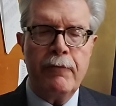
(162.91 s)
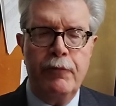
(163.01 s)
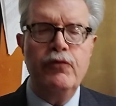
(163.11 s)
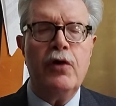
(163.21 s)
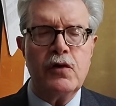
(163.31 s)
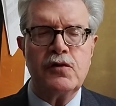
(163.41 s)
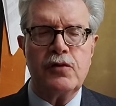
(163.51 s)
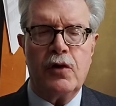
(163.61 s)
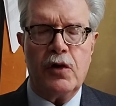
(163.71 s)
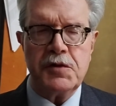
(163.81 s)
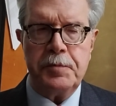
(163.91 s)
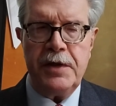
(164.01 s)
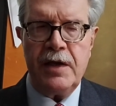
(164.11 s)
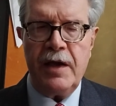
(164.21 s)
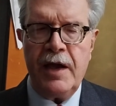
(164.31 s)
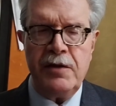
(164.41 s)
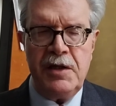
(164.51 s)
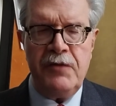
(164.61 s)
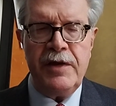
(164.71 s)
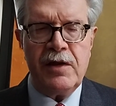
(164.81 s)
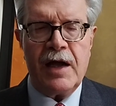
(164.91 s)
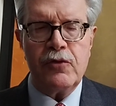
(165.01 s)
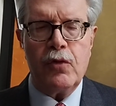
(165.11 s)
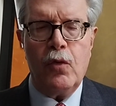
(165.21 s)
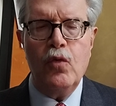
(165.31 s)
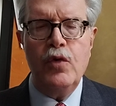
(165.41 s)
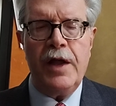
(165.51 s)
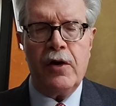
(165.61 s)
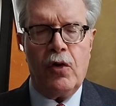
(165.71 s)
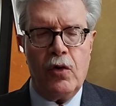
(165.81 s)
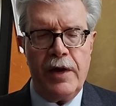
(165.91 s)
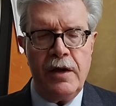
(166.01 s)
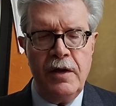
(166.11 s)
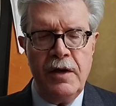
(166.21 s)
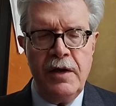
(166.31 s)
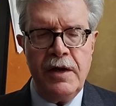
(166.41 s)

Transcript: fu nostro ospite ed è diventato un eroe